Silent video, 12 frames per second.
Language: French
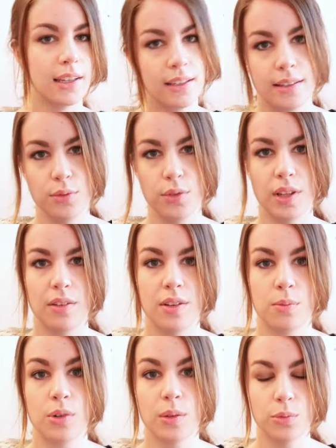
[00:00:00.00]
Si vous
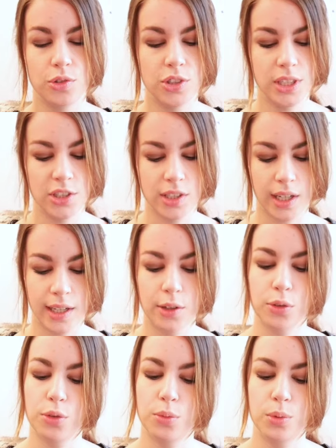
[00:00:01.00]
avez moins le budget, je dirais
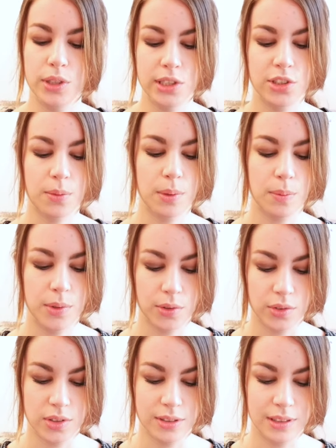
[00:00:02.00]
que le Body Shop est
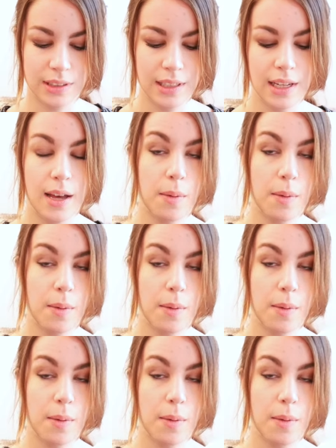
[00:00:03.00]
bien aussi.